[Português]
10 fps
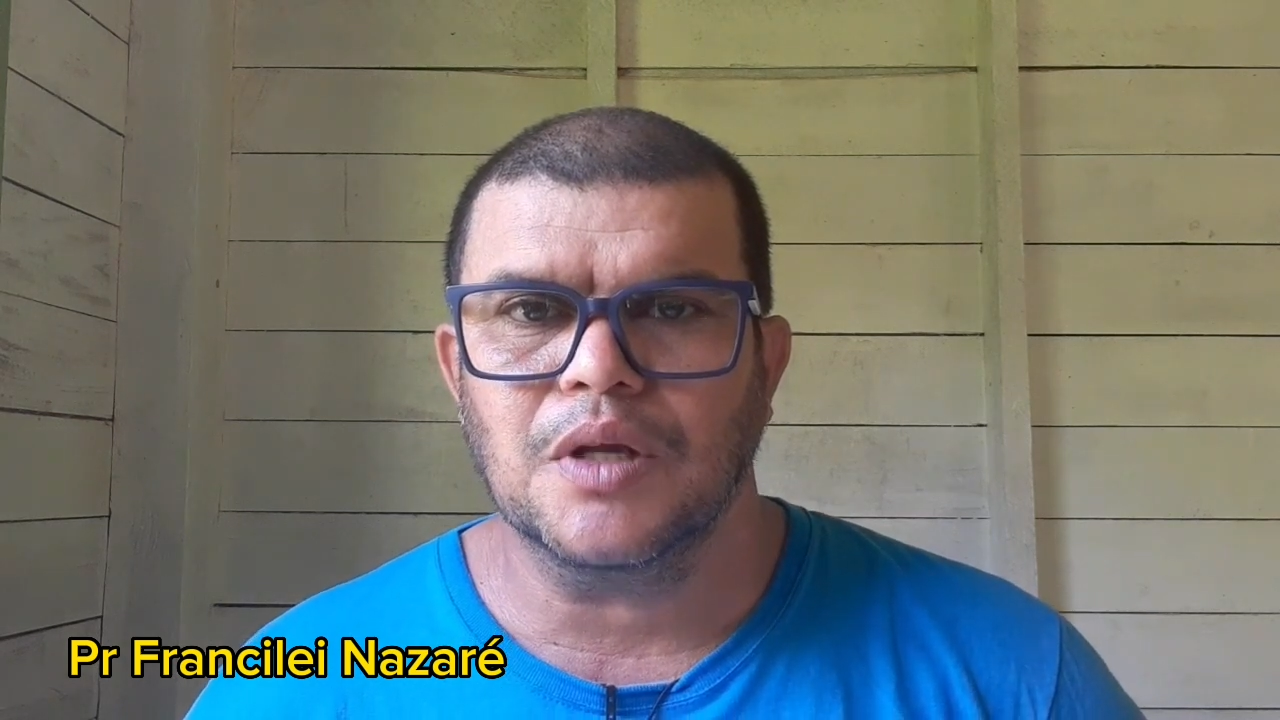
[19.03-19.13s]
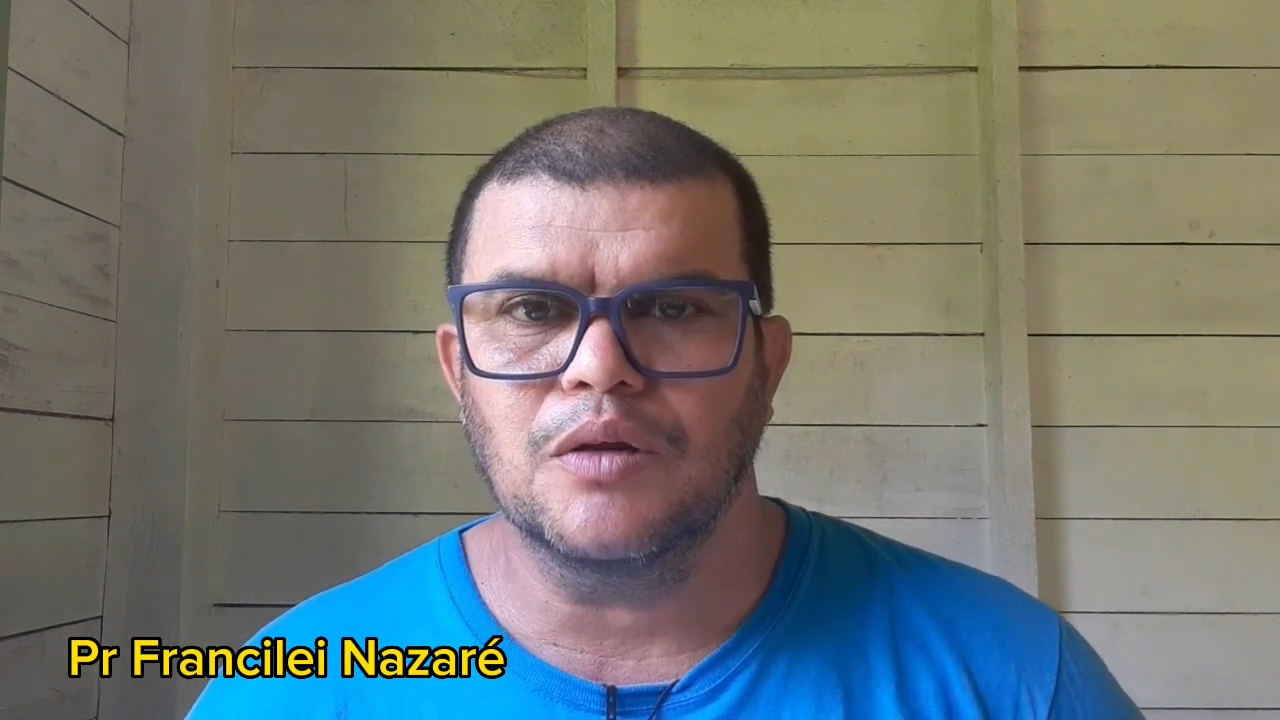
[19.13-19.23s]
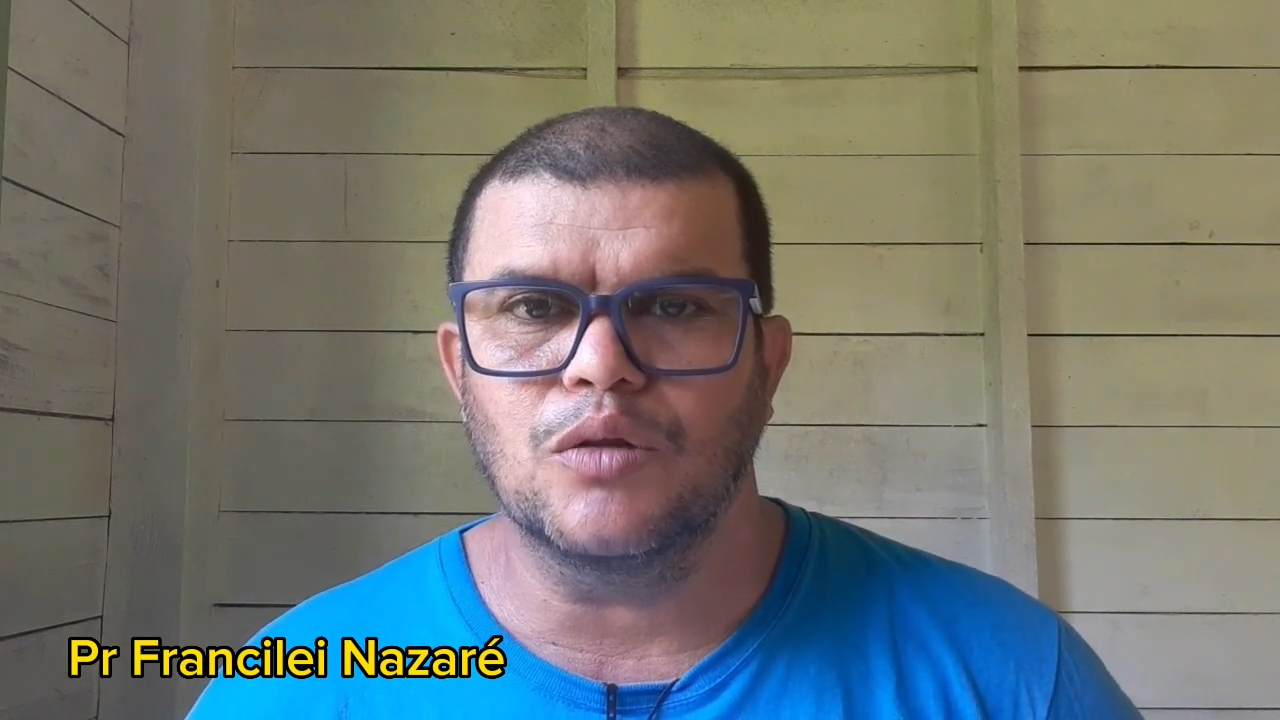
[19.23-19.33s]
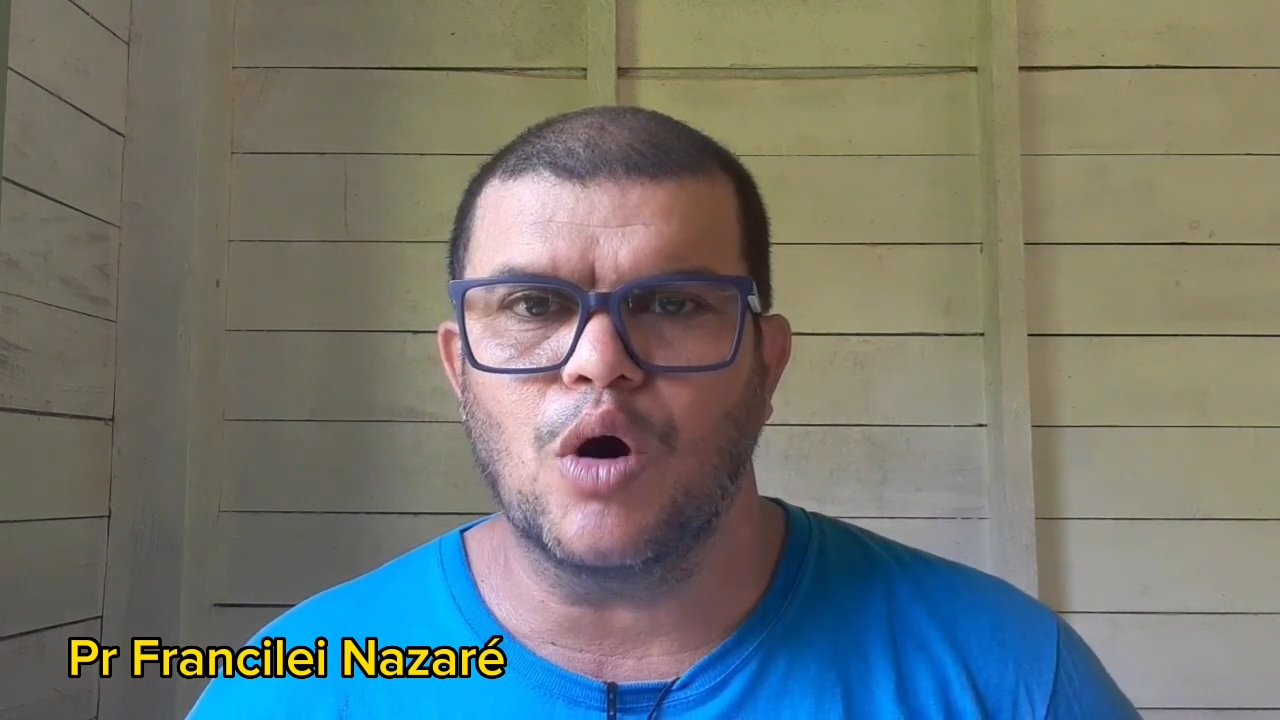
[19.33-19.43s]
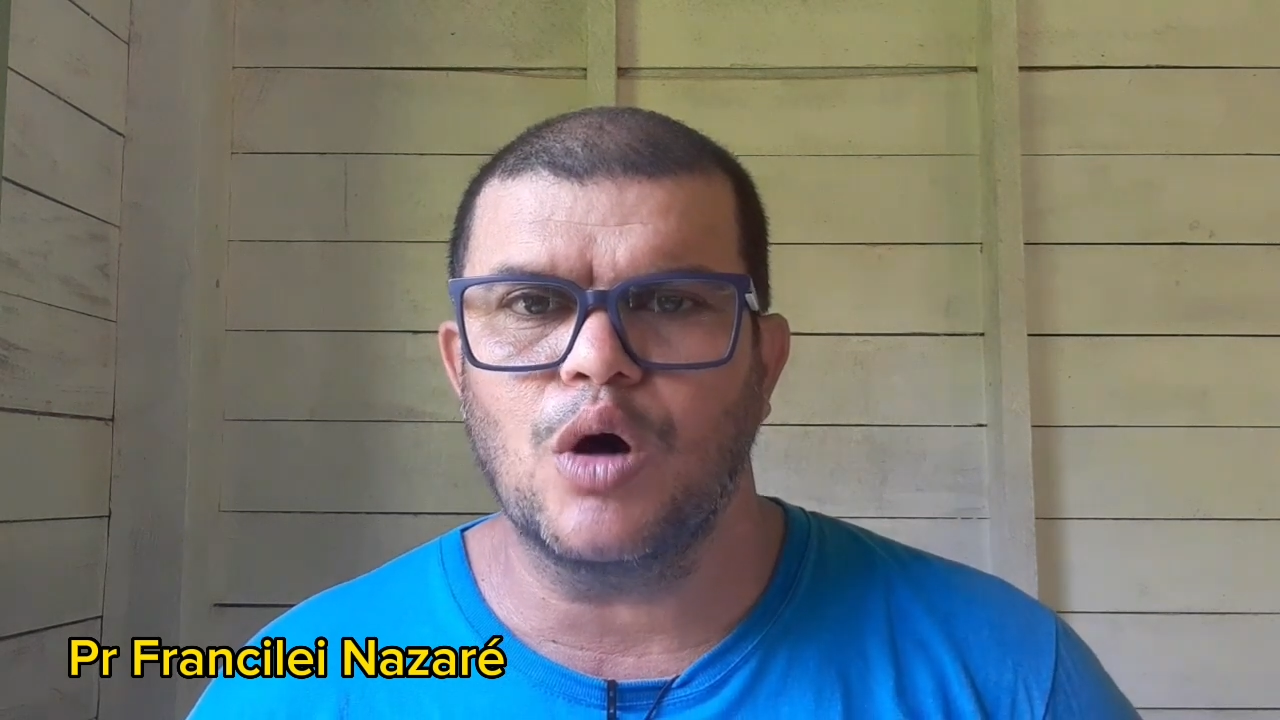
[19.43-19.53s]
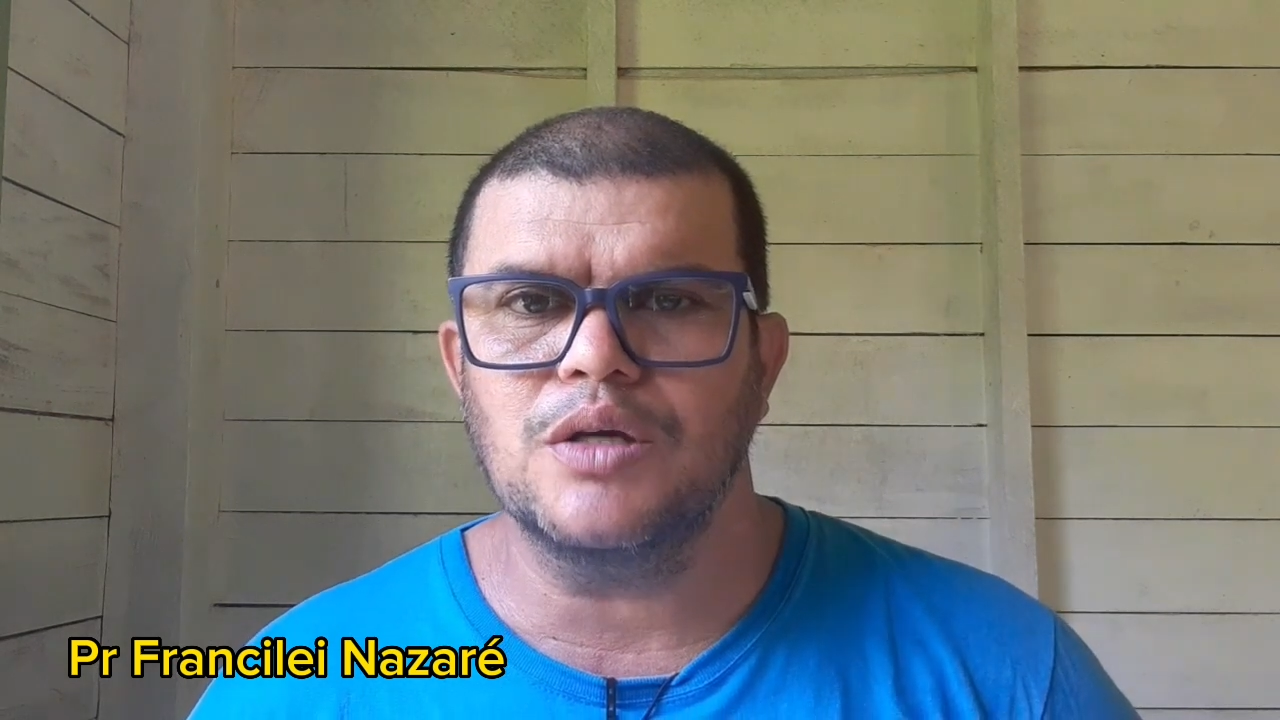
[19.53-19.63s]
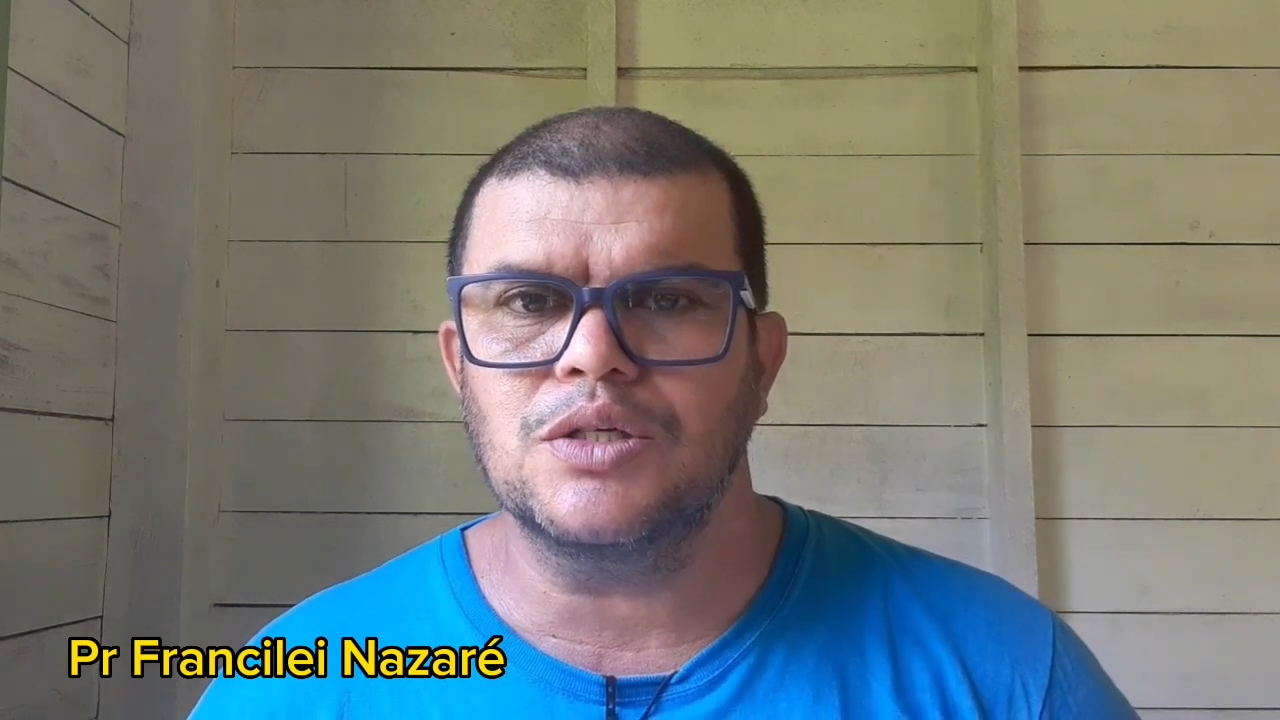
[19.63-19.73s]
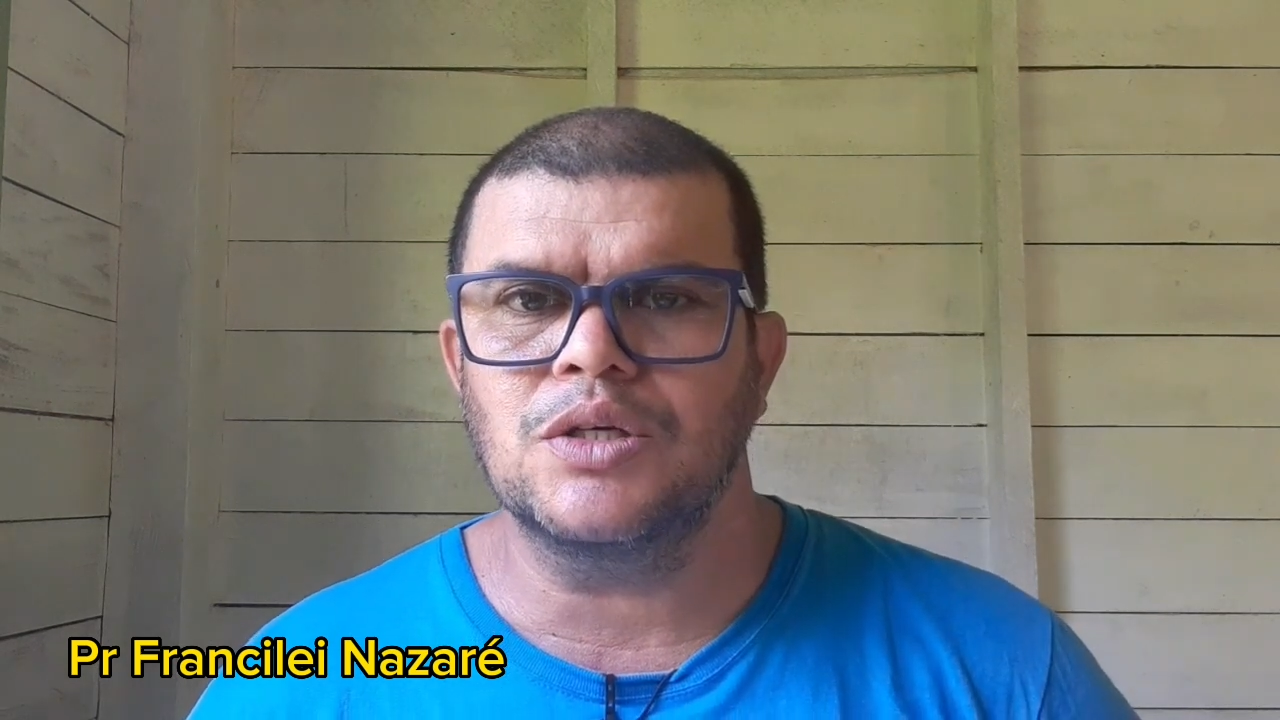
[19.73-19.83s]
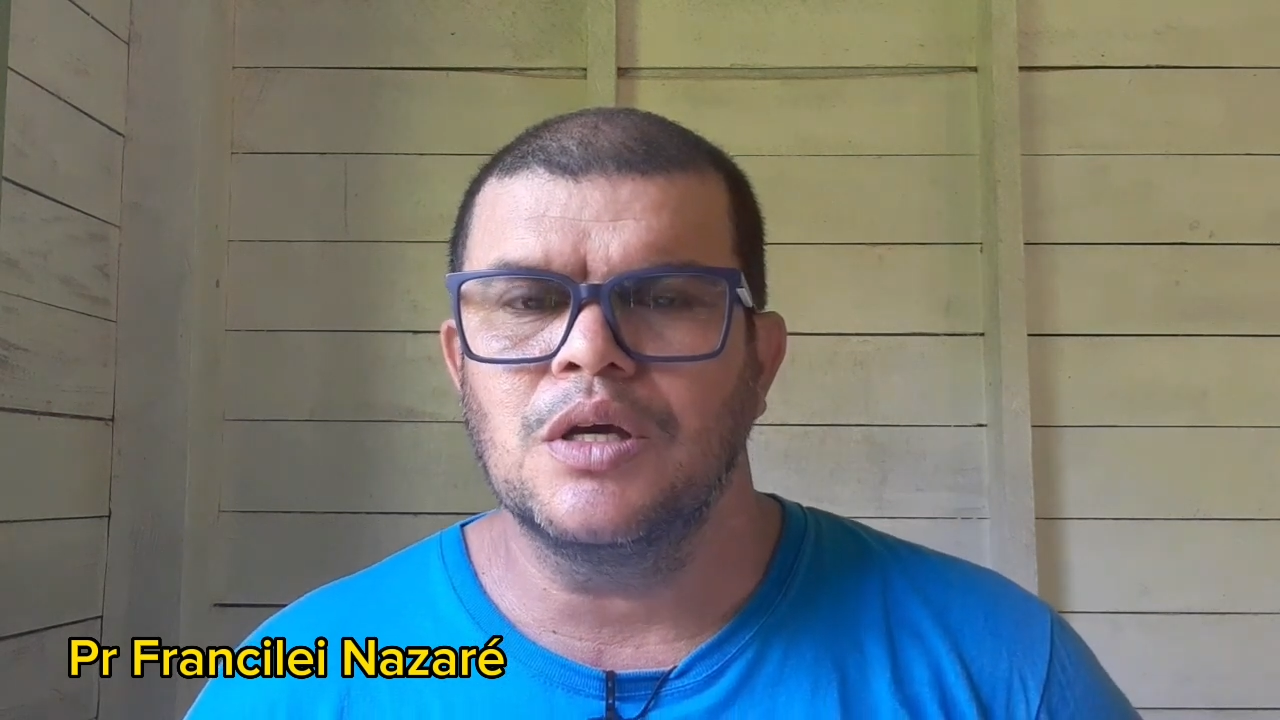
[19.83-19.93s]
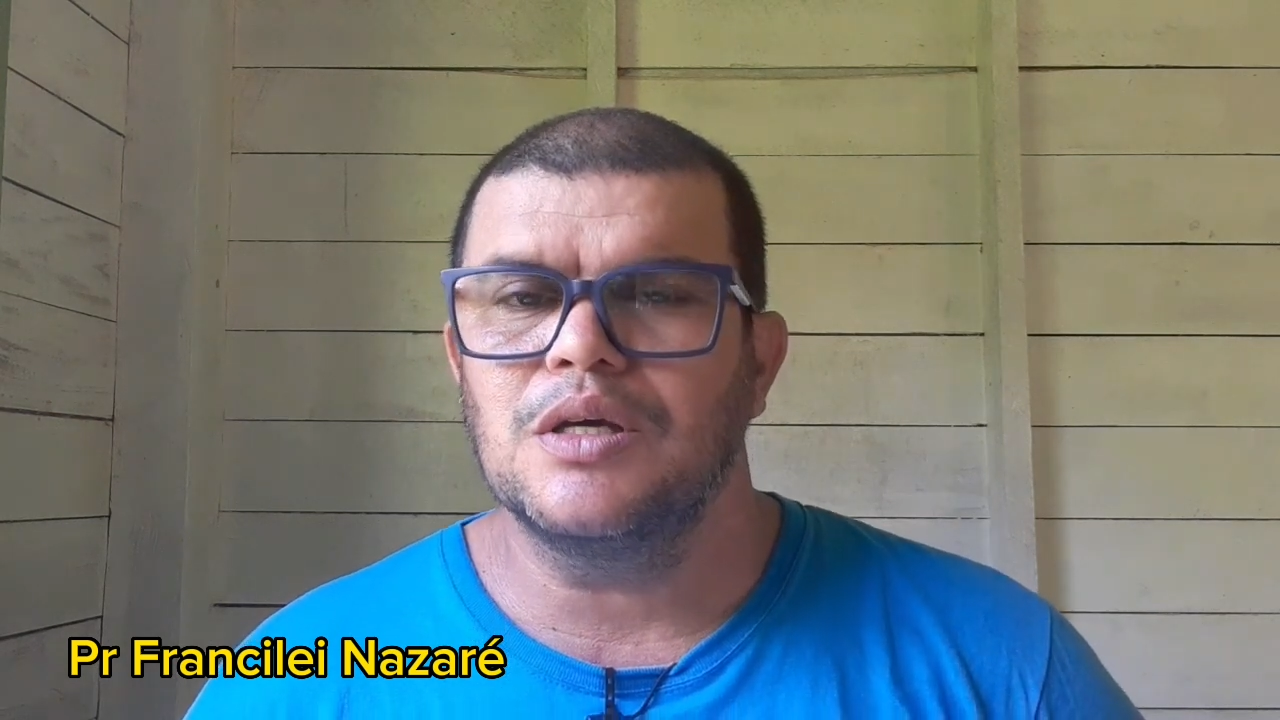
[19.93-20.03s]

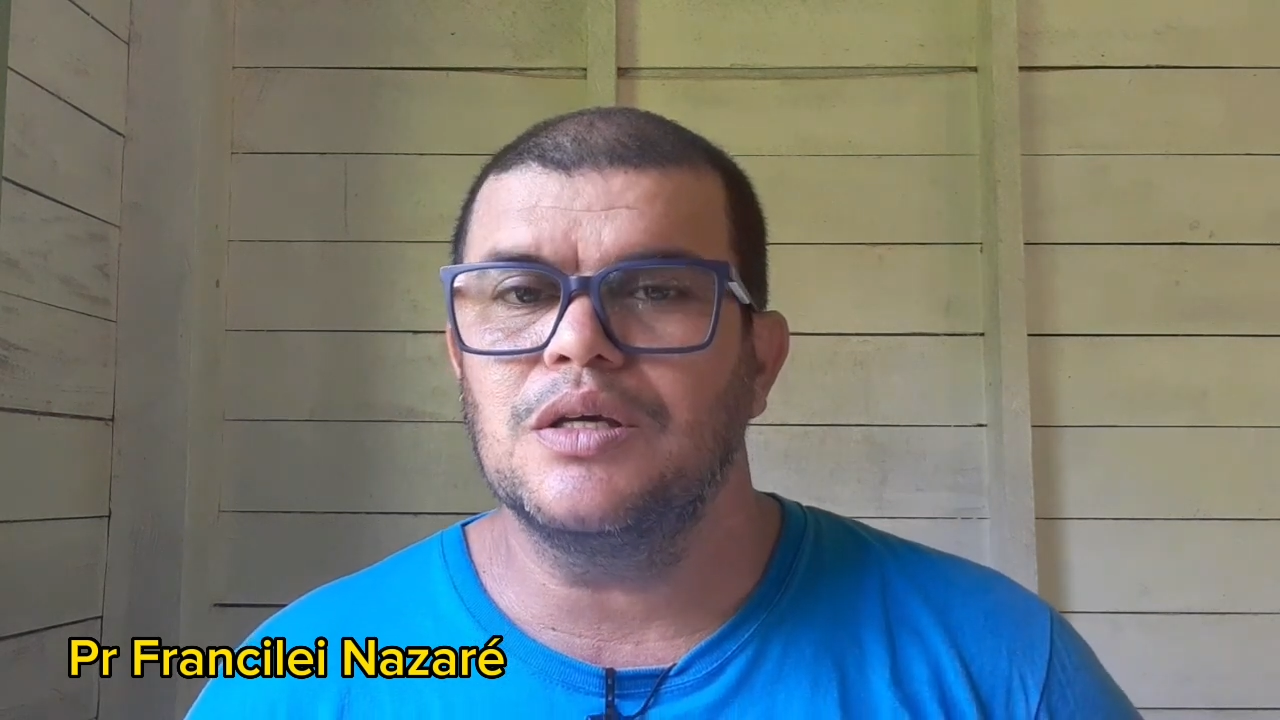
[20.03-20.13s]
nós